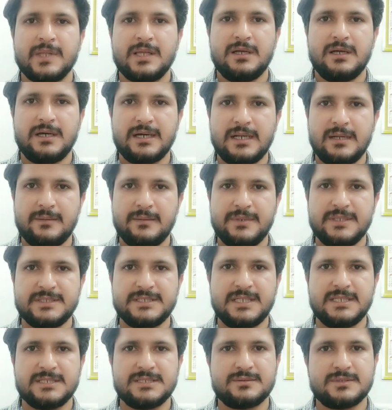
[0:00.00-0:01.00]
अगर आपने चैनल
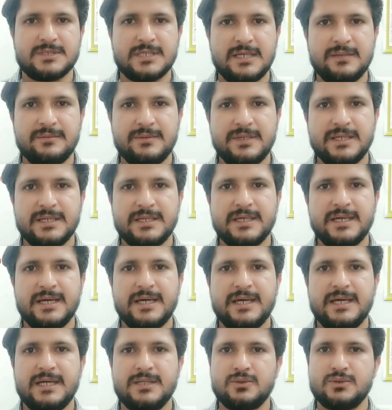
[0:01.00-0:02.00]
सब्सक्राइब नहीं किया
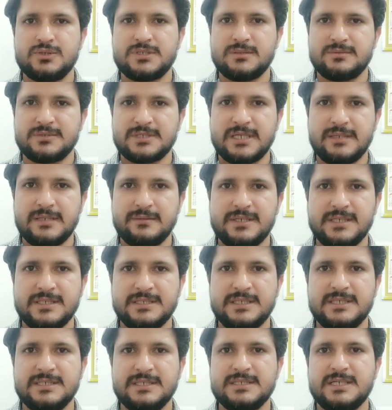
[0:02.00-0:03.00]
है तो सब्सक्राइब
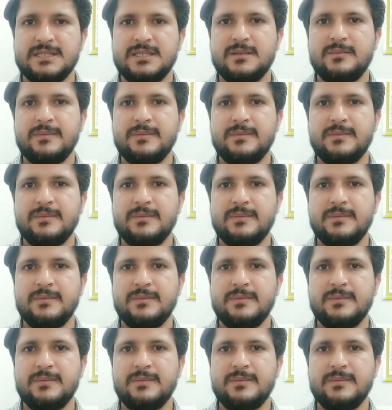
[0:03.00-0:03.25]
कीजिए साथ ही